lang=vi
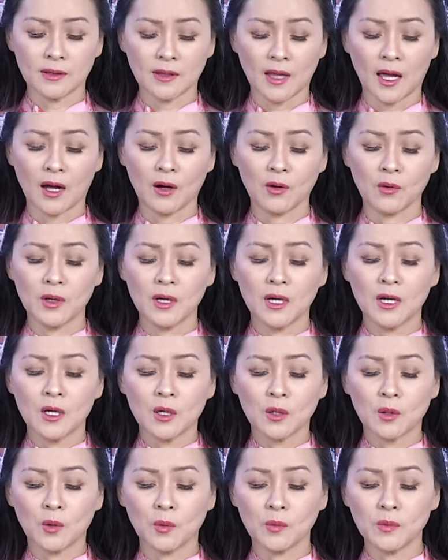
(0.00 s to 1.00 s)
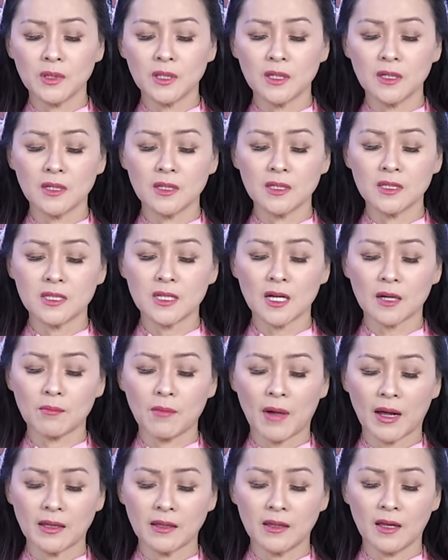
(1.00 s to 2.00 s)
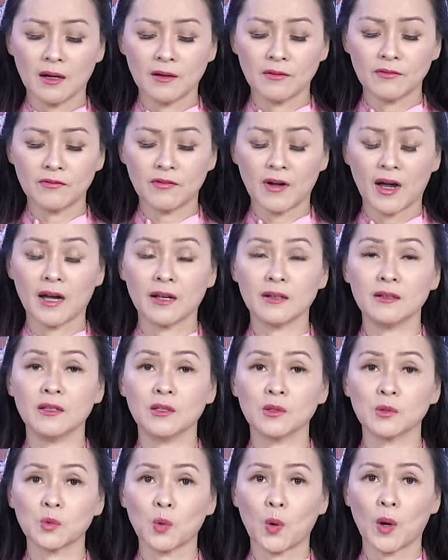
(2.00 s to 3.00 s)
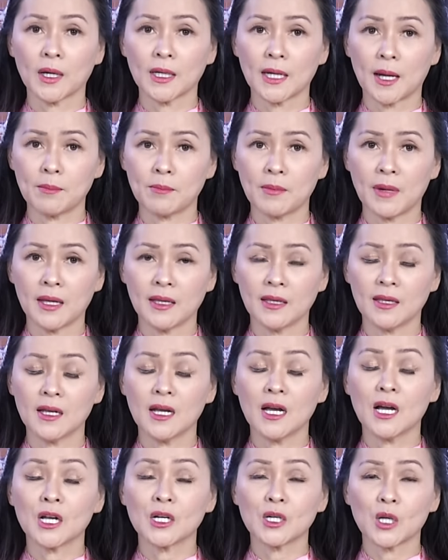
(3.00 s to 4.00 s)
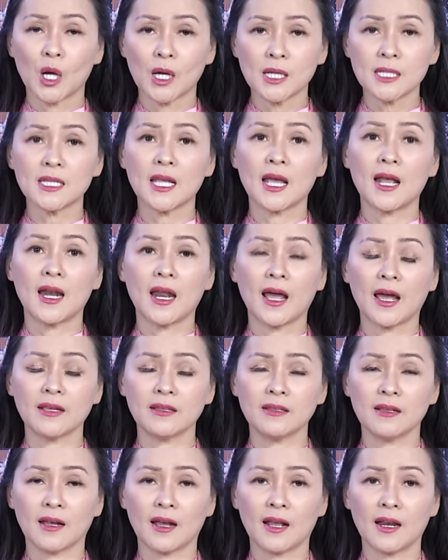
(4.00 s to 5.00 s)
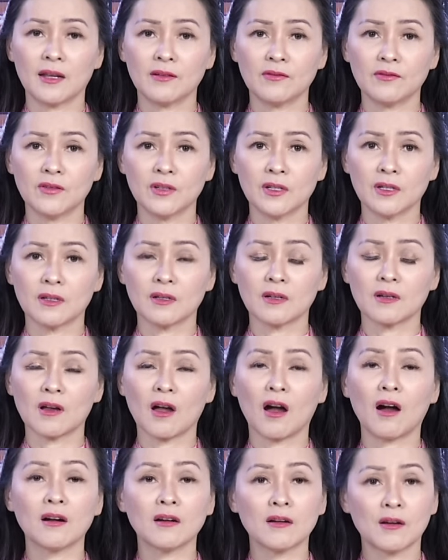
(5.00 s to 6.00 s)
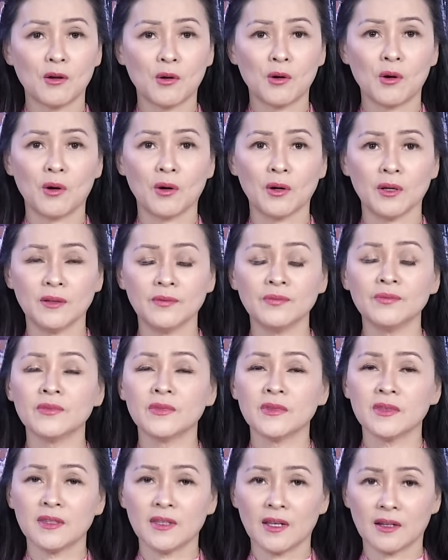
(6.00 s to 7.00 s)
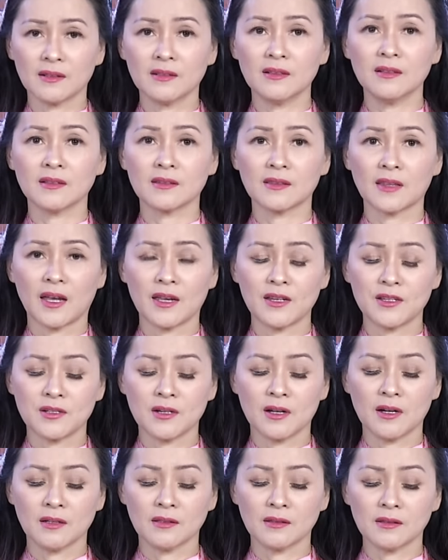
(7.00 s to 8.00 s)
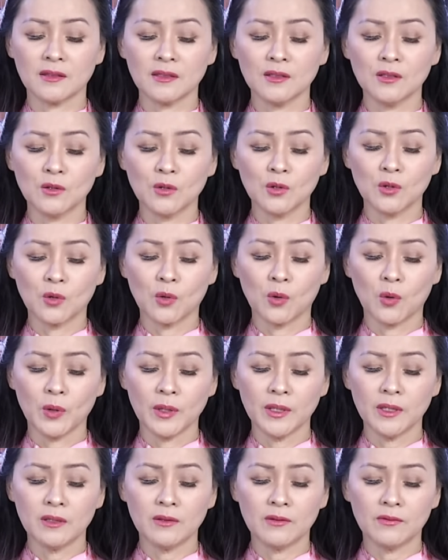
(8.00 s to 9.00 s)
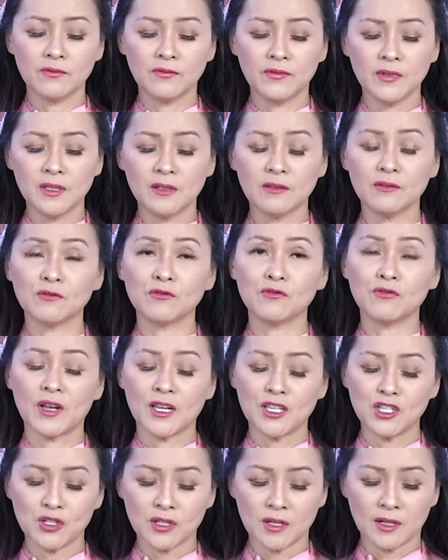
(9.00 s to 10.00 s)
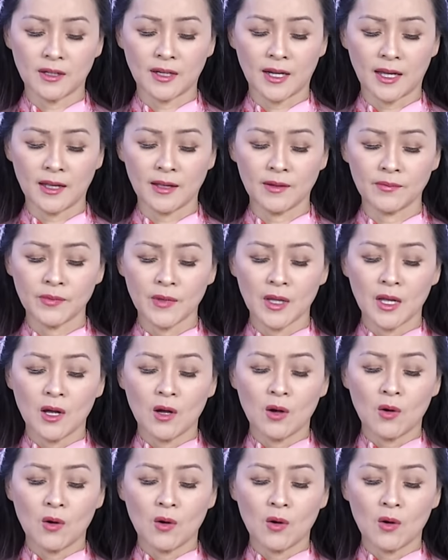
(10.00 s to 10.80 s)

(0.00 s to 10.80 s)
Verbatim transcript: nhân tạo cũng như chất bán dẫn và điện toán đám mây. Đó sẽ là những cái lĩnh vực có cơ hội nhận được tài trợ từ nguồn quỹ VinVenture này.